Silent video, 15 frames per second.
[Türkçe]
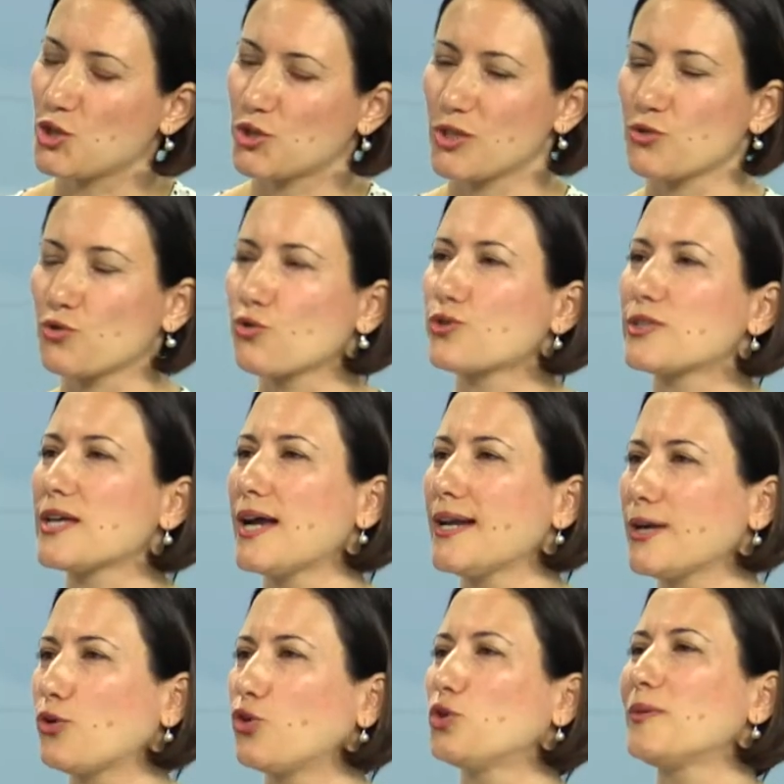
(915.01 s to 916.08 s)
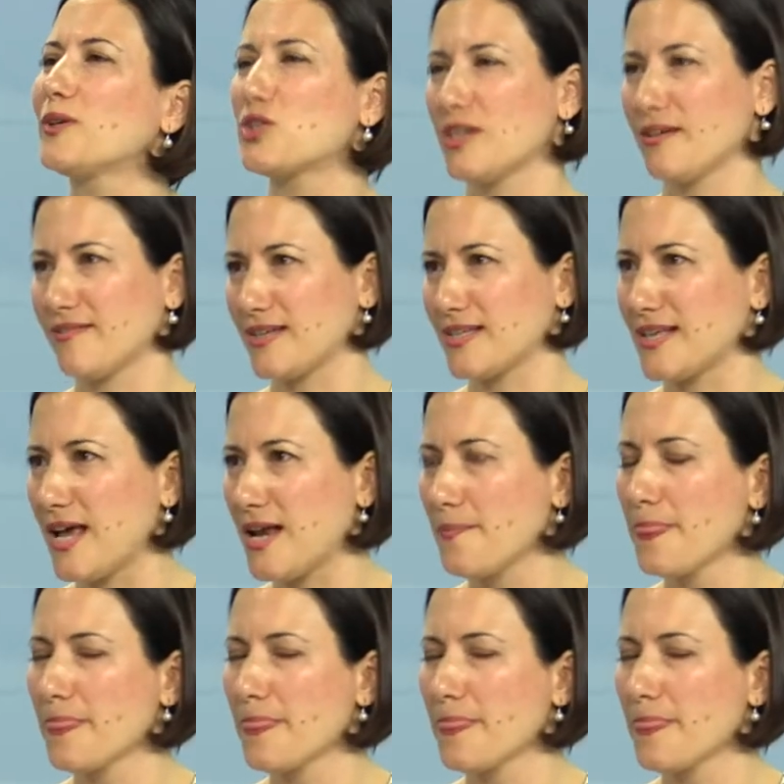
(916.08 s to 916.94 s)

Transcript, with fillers: İşte hı hı. sosyal, ekonomik, çevresel.